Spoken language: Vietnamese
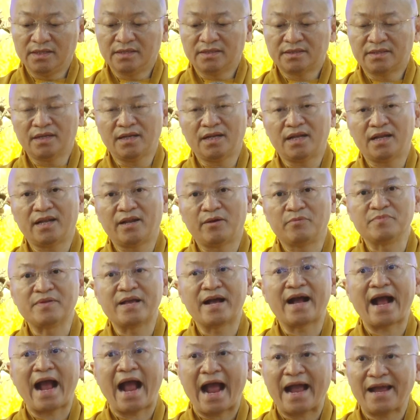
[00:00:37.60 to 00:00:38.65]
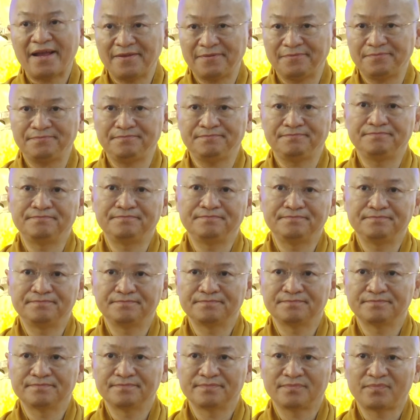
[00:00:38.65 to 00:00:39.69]
tức là lòng nhân ái
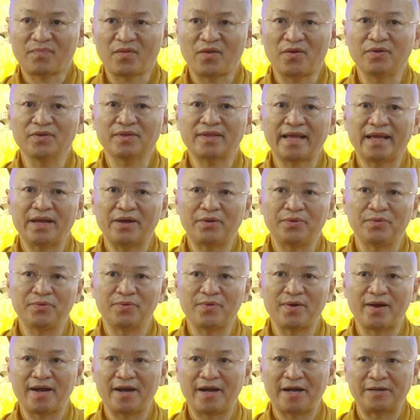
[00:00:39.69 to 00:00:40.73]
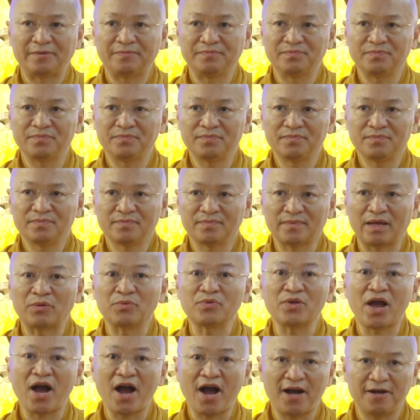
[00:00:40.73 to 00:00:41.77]
nói theo à, đạo
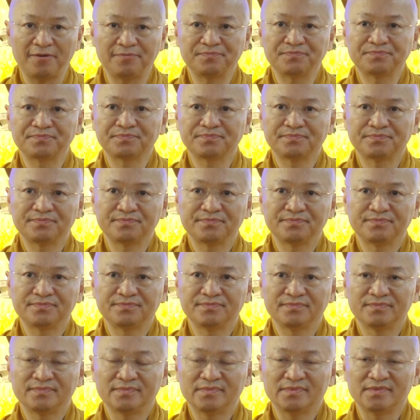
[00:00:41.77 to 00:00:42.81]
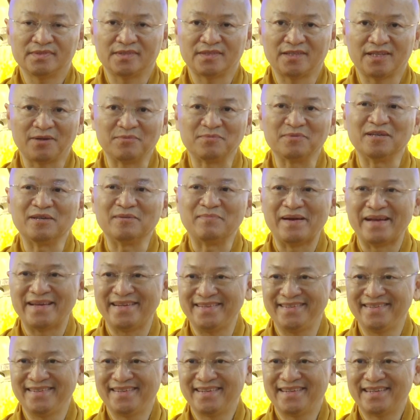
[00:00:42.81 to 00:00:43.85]
nho lòng từ
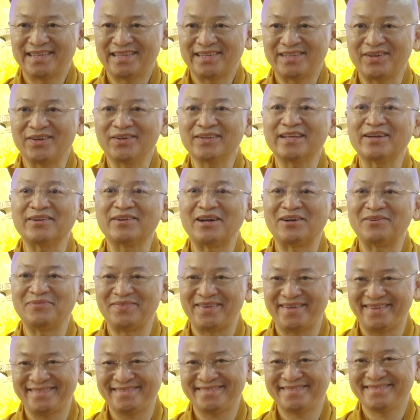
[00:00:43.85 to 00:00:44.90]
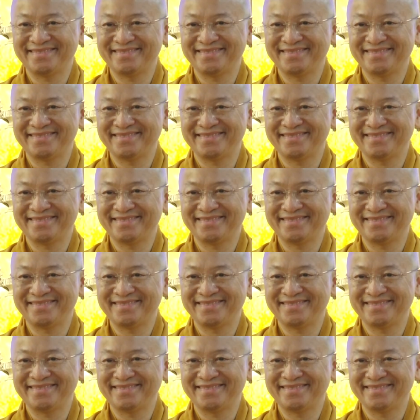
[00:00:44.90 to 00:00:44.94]
bi nói theo đạo phật